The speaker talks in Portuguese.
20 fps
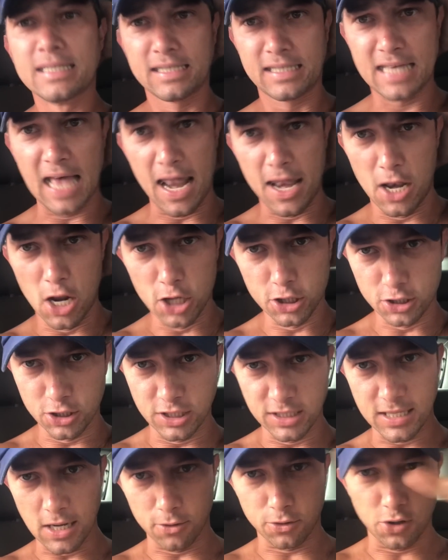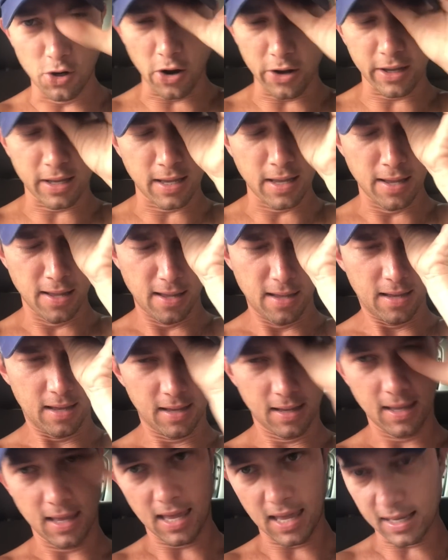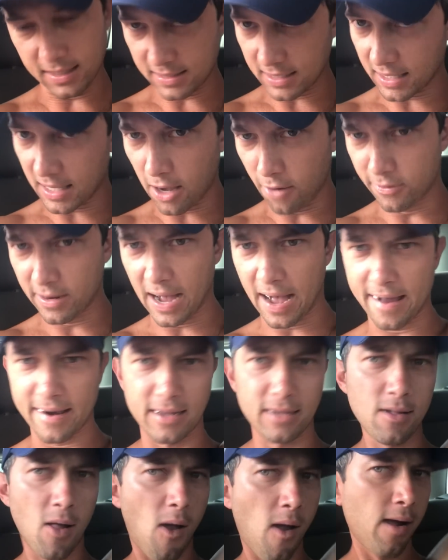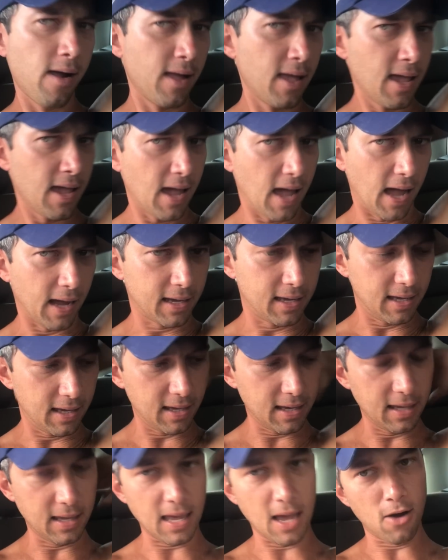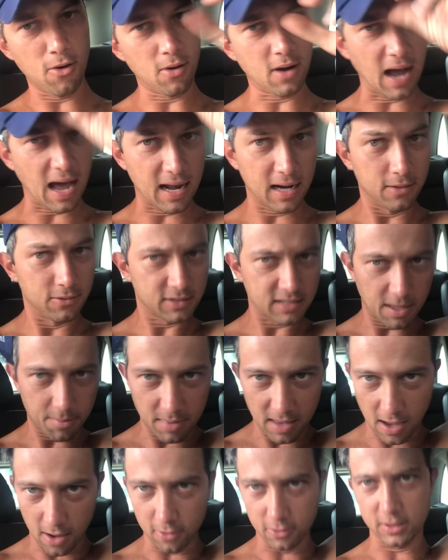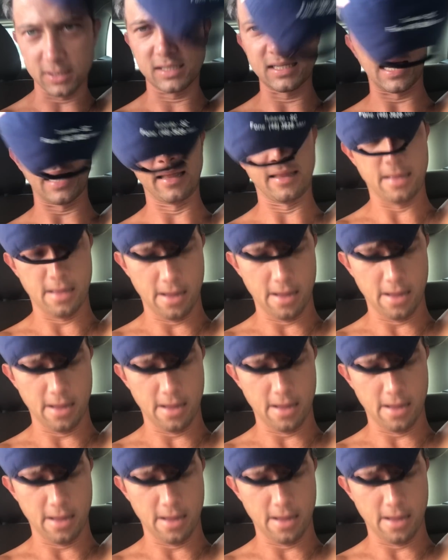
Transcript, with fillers: Zanuto Diesel Truck. Esse aqui é o cara, hein? Aqui é o cara nos caminhão, gurizada.